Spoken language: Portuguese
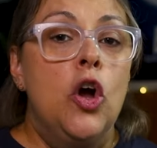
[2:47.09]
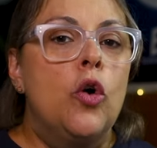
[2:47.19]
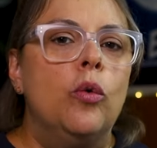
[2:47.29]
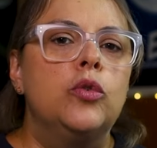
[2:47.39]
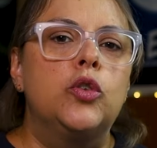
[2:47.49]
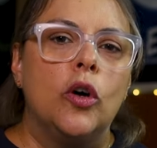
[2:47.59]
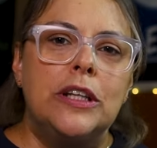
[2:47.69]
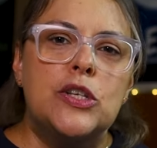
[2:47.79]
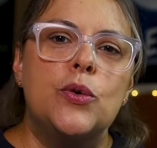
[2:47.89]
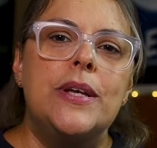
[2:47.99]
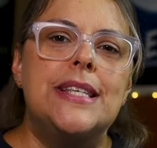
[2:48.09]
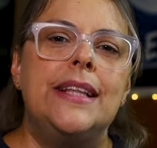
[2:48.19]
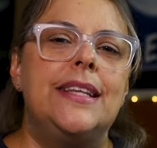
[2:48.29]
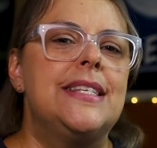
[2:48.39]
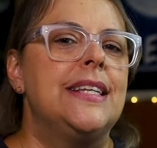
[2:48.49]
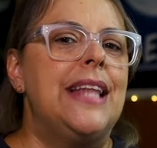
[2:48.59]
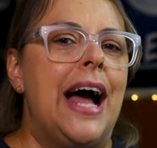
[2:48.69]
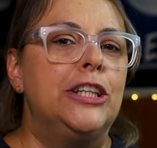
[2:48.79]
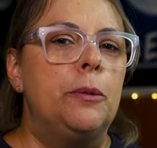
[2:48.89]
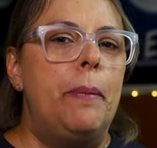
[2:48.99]
com toda a sua
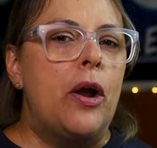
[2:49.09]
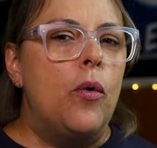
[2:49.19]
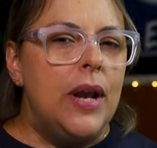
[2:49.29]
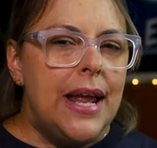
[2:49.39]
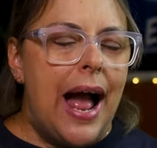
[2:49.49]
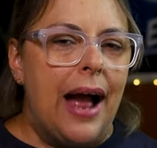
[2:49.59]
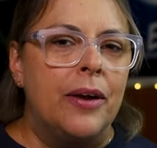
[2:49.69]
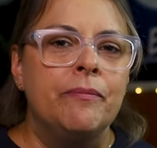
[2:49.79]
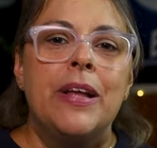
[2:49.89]
excentricidade peculiar.